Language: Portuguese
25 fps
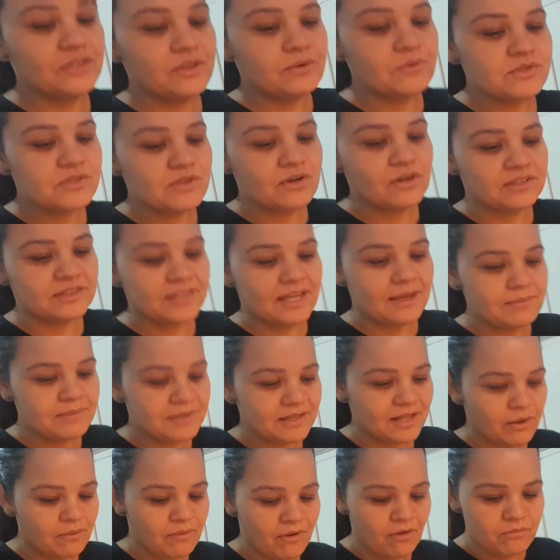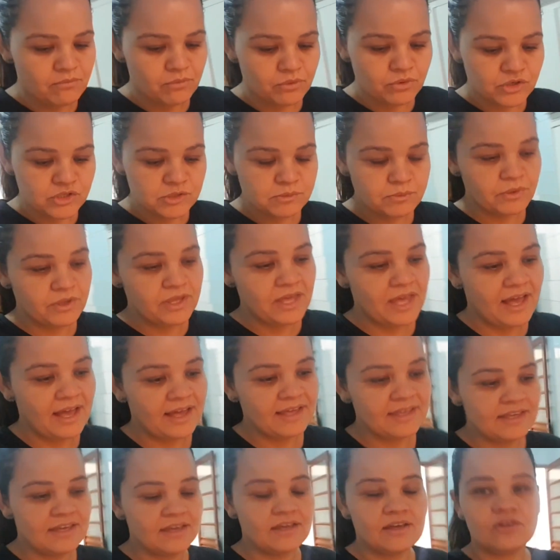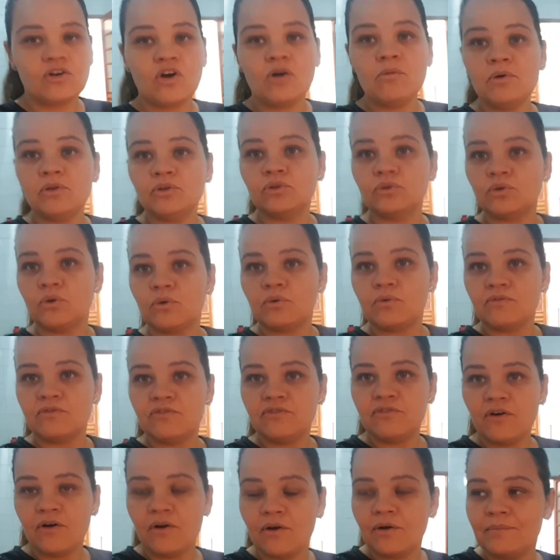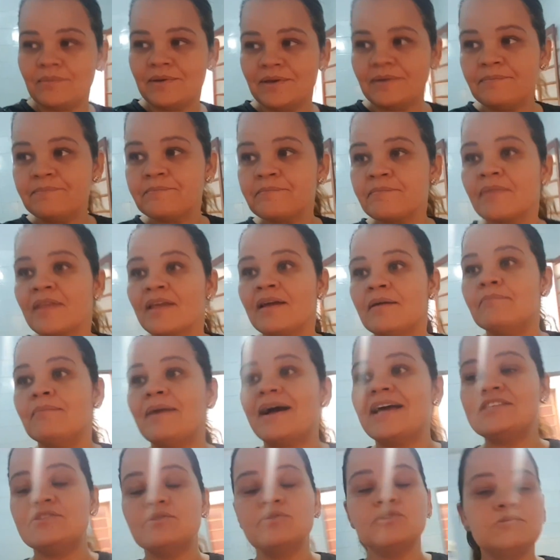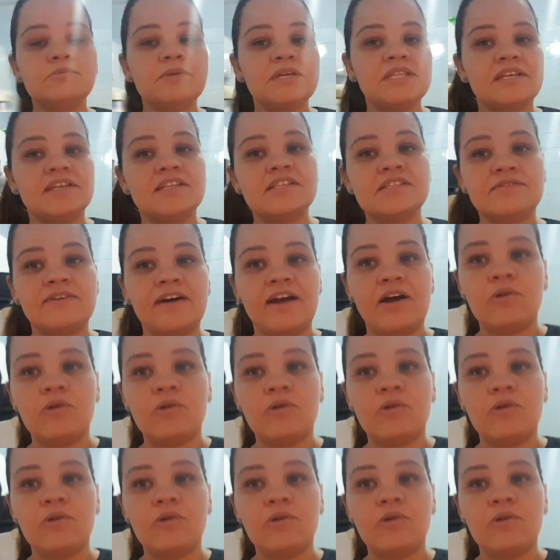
eu tenho só que terminar o almoço, porque aí, como eu não tô com fome, mas os meninos vão